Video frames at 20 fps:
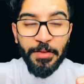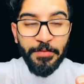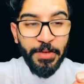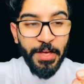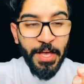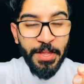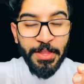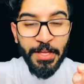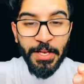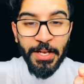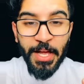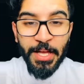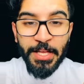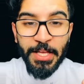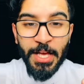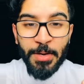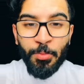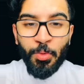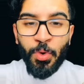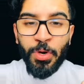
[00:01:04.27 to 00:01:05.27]
في هذه
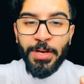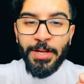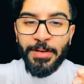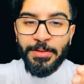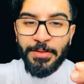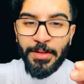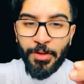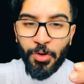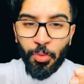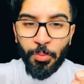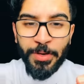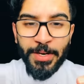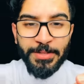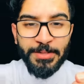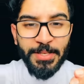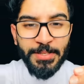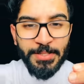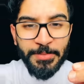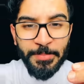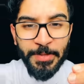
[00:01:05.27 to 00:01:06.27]
الأيام هو الإكثار من
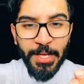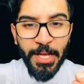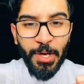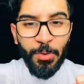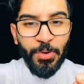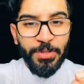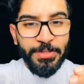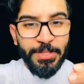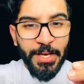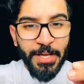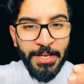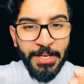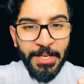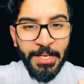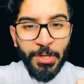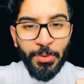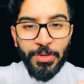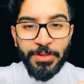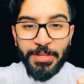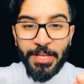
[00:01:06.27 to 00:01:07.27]
التسبيح
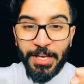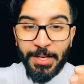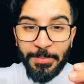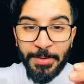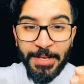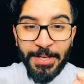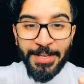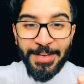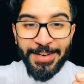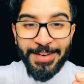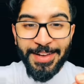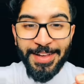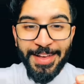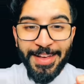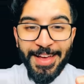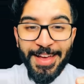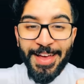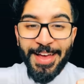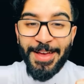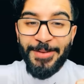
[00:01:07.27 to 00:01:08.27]
والتهليل والتكبير
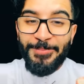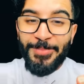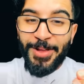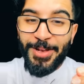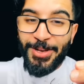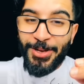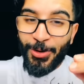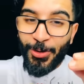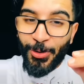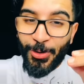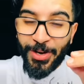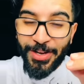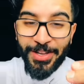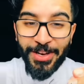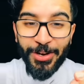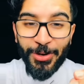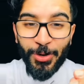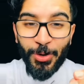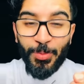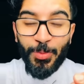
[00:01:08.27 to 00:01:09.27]
بلغوا
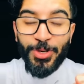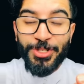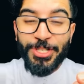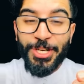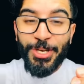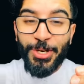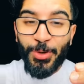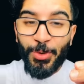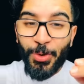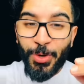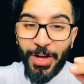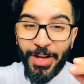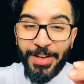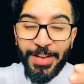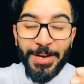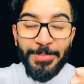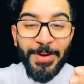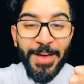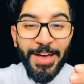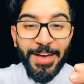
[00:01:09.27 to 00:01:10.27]
غيركم وشاركوا
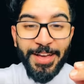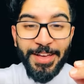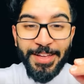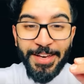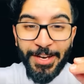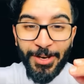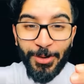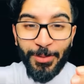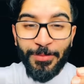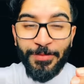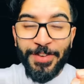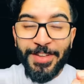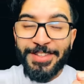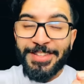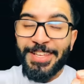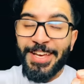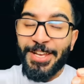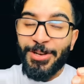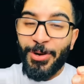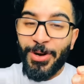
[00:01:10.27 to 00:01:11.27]
الخير مع غيركم
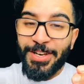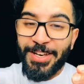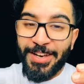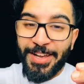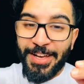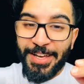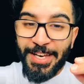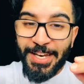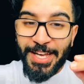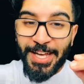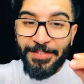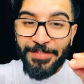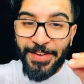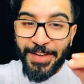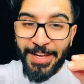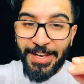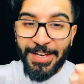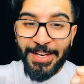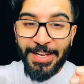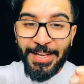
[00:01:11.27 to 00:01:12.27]
فالدال على الخير
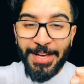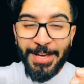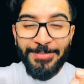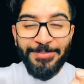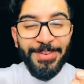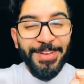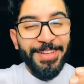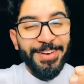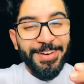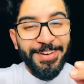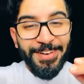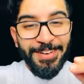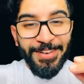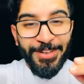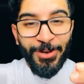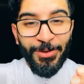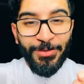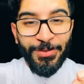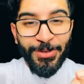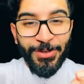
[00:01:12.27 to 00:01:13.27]
كفائله بارك
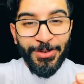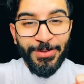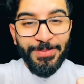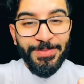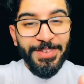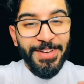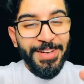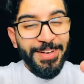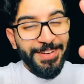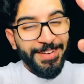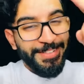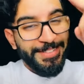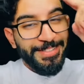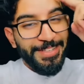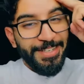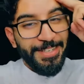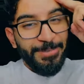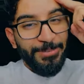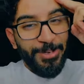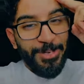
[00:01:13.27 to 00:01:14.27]
الله فيكم
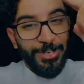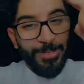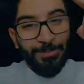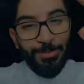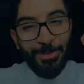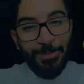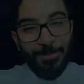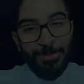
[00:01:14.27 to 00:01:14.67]
والسلام عليكم ورحمة